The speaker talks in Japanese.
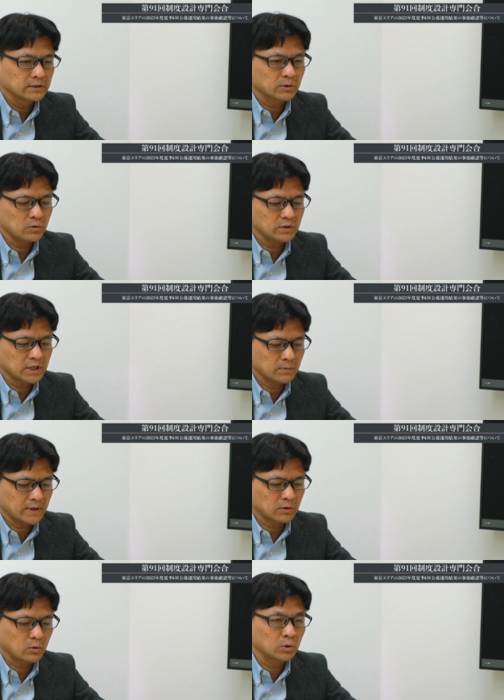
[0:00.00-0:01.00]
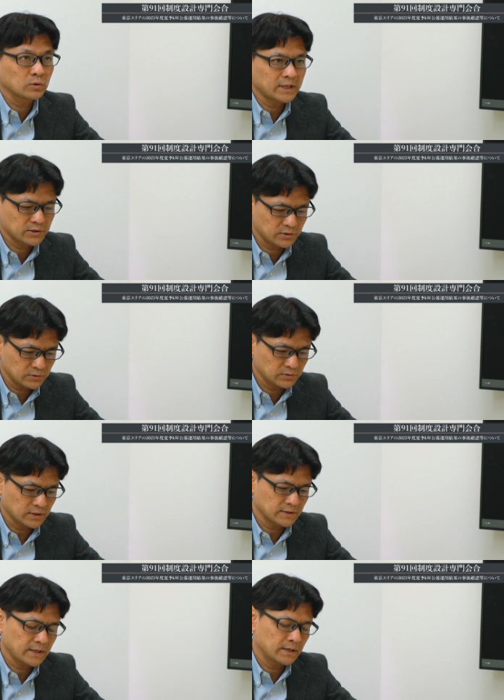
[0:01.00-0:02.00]
で、今回はこの夏
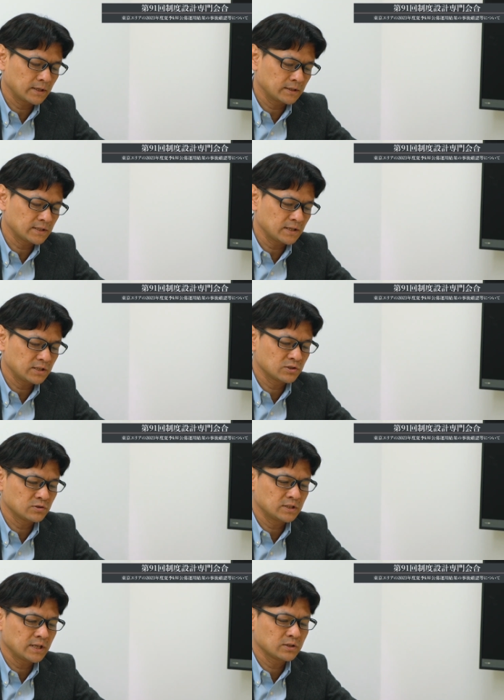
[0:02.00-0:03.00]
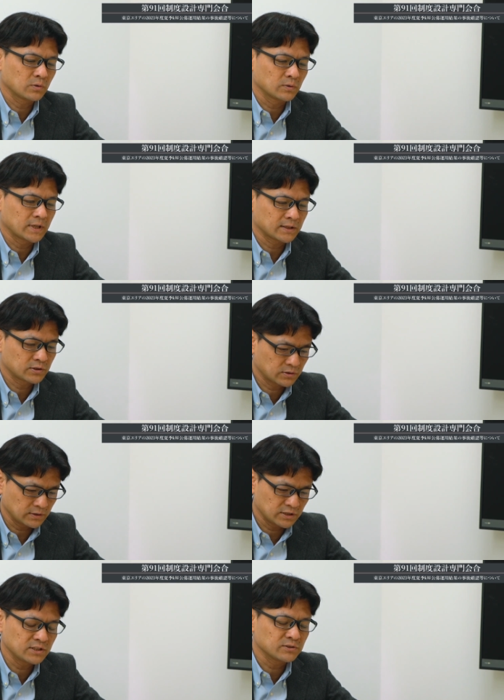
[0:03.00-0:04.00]
ですね、にせんにじゅうにねんどの夏、
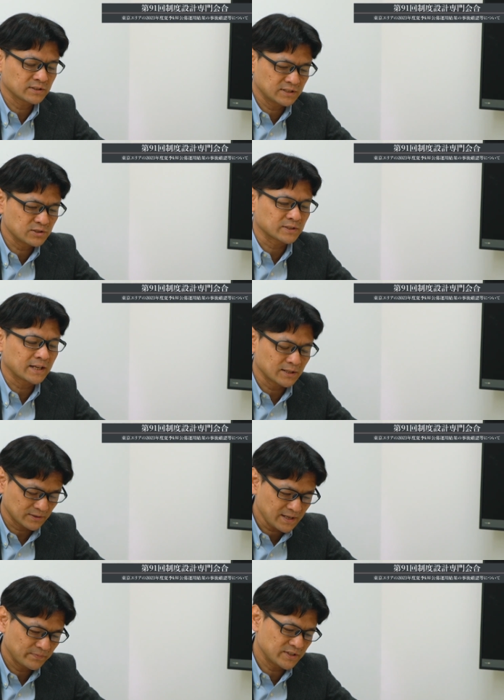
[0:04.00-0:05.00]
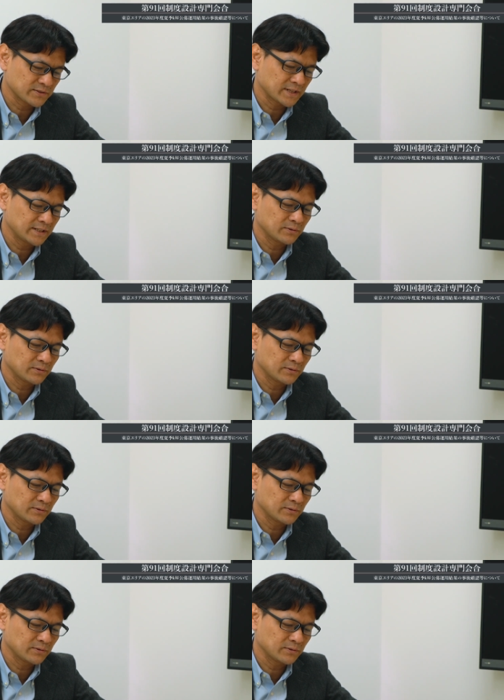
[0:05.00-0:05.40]
にじゅうさんねんですね、にじゅうさんね